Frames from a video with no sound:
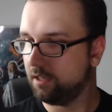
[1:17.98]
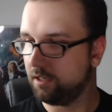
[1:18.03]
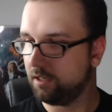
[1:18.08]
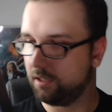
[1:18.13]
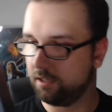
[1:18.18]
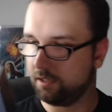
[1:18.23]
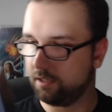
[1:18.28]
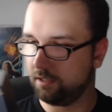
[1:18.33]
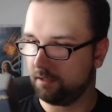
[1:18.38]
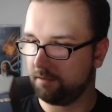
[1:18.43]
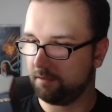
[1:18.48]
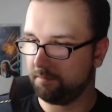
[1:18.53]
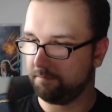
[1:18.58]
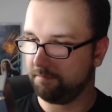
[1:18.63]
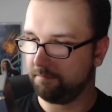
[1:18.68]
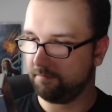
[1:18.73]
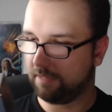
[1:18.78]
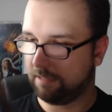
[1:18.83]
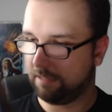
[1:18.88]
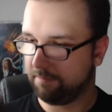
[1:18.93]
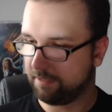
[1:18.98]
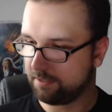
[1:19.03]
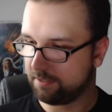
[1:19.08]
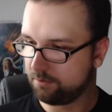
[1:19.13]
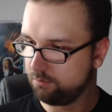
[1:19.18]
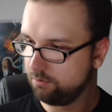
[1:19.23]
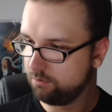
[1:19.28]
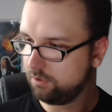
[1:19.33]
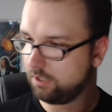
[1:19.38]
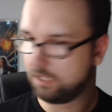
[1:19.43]
Ähm, wir haben
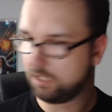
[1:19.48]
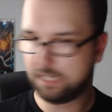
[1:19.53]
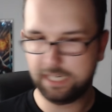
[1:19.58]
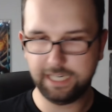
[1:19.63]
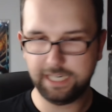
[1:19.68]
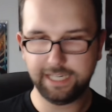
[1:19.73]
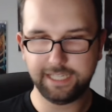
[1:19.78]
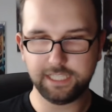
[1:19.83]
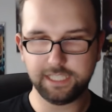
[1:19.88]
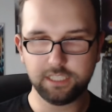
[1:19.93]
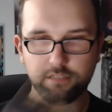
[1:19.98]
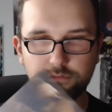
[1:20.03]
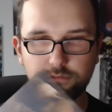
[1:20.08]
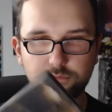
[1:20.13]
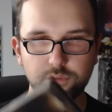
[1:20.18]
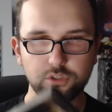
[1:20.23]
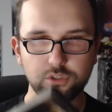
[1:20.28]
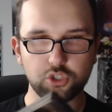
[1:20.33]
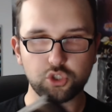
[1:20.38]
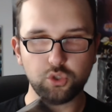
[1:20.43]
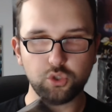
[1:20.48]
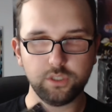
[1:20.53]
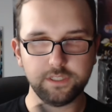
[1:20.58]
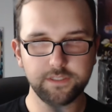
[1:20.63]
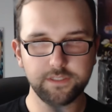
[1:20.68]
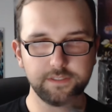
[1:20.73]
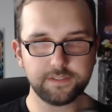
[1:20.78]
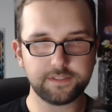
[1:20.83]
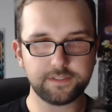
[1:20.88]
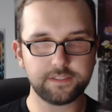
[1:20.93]
dazu noch ein
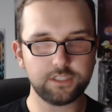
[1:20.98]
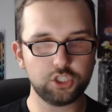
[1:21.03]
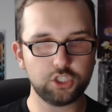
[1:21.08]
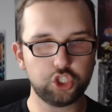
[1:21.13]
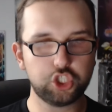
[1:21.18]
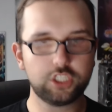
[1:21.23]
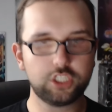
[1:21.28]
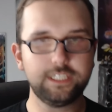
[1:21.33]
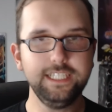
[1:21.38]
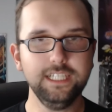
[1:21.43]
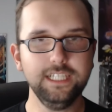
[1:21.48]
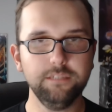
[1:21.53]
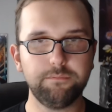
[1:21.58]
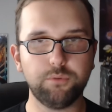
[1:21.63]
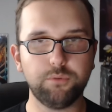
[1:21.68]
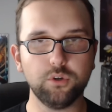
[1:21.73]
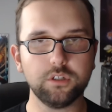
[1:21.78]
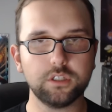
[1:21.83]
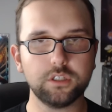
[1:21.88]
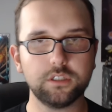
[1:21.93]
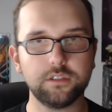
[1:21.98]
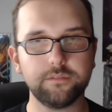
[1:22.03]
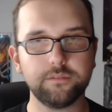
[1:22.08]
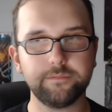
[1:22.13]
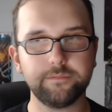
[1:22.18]
wunderschönes Steelbook.